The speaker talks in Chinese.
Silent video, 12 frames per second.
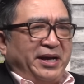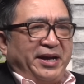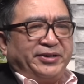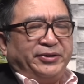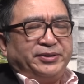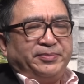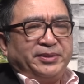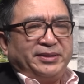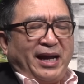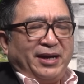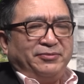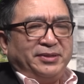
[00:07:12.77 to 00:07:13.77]
还搞什么
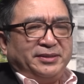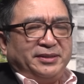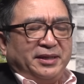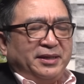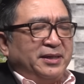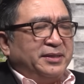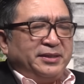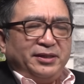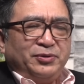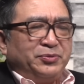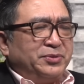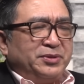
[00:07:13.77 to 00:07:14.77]
大外学，这
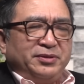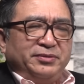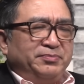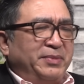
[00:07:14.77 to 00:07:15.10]
都是。